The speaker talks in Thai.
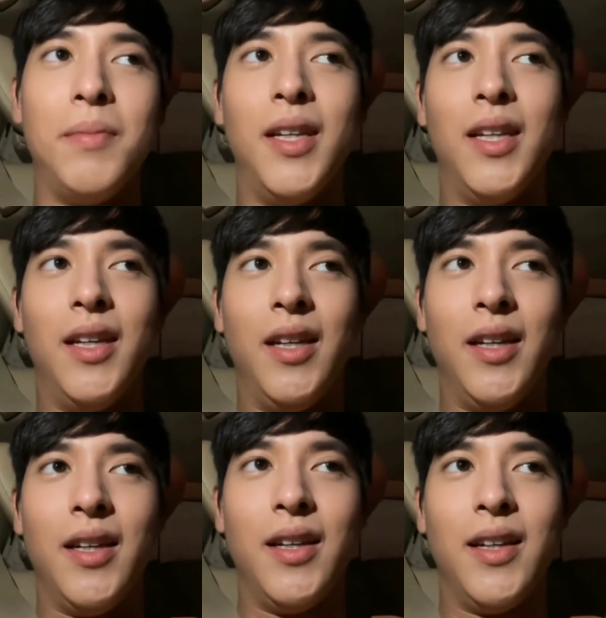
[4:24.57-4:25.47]
มันมี
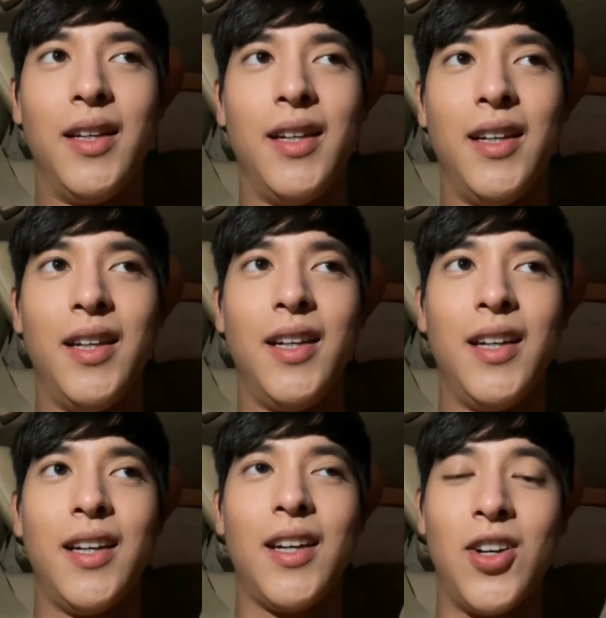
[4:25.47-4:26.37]

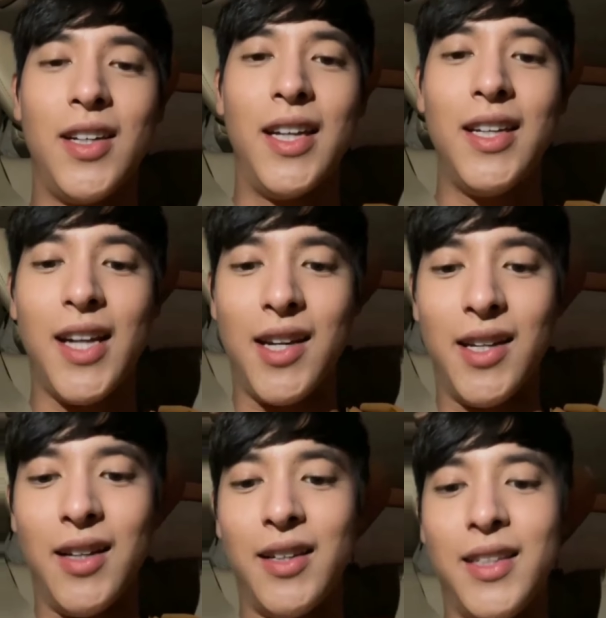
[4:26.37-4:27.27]
คอนเทนต์อีก
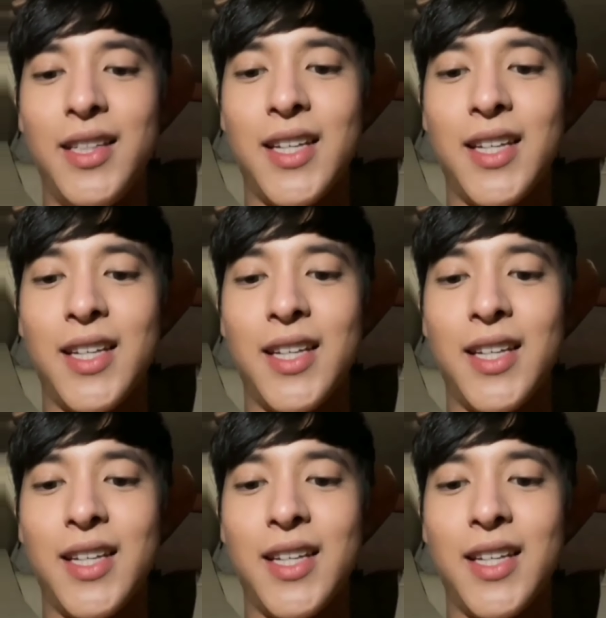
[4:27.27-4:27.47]
อันหนึ่ง